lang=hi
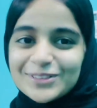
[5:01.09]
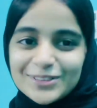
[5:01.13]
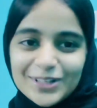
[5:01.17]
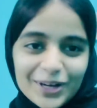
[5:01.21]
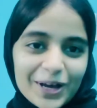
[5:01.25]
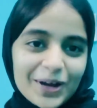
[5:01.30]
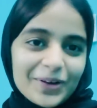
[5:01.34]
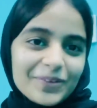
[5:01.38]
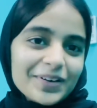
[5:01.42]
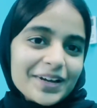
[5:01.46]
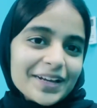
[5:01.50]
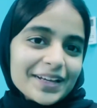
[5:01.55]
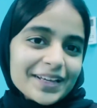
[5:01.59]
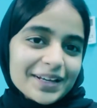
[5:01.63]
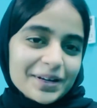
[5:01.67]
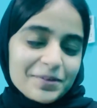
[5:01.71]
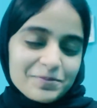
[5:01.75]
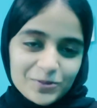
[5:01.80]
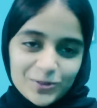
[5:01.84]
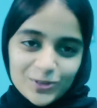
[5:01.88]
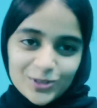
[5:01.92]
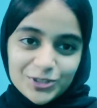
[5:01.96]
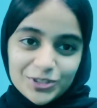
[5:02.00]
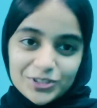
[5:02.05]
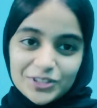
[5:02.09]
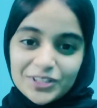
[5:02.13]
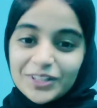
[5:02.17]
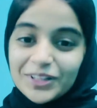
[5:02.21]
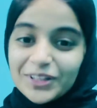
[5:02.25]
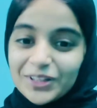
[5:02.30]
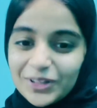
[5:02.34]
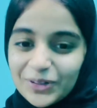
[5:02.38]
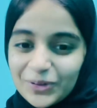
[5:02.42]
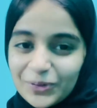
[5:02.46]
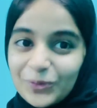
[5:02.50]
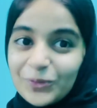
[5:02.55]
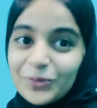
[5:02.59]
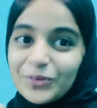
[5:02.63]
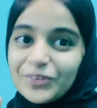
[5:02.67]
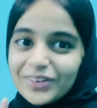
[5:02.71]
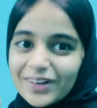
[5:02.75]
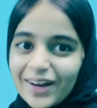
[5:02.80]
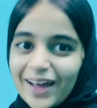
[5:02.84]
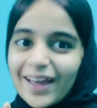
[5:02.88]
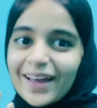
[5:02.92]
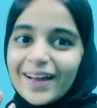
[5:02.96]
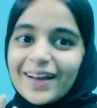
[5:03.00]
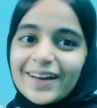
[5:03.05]
चढ़ा हुआ है कि हम कुछ न्यू
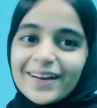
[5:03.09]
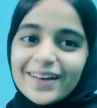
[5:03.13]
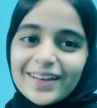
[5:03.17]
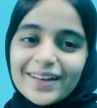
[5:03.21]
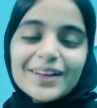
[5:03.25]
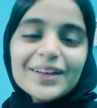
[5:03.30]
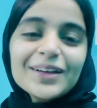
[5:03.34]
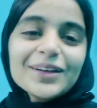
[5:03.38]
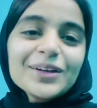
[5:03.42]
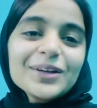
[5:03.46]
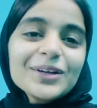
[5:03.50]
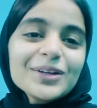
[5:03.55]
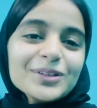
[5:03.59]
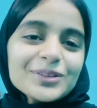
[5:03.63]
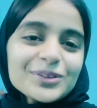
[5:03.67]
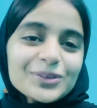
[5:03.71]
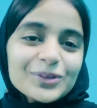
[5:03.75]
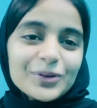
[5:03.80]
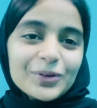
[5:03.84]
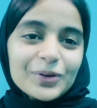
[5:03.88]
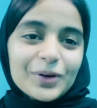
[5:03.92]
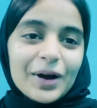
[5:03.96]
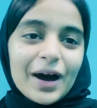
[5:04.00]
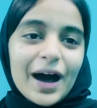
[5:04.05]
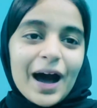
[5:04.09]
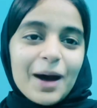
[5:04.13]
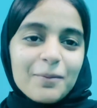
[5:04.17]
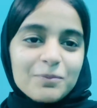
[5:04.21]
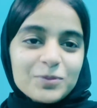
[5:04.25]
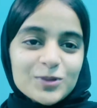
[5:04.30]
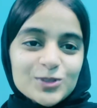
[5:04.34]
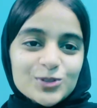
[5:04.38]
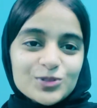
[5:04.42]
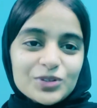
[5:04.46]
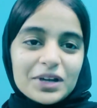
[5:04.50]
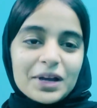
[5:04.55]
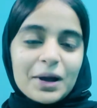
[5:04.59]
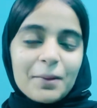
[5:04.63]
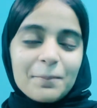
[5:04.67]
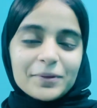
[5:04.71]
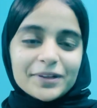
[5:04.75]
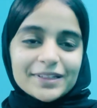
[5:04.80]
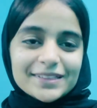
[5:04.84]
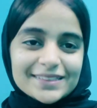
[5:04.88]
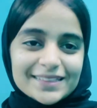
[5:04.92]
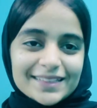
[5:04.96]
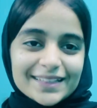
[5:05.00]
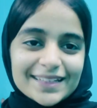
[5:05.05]
ट्राई करें तो आप ही जो है
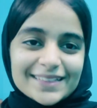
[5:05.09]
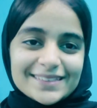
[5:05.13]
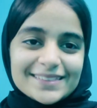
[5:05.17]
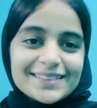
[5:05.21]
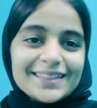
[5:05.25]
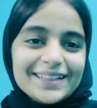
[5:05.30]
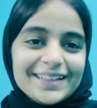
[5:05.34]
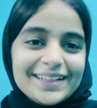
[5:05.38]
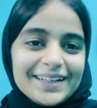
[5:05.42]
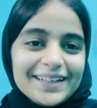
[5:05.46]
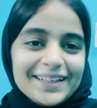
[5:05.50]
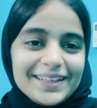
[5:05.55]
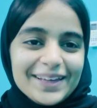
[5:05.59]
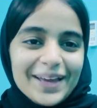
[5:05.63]
कपड़े सीना सीख रही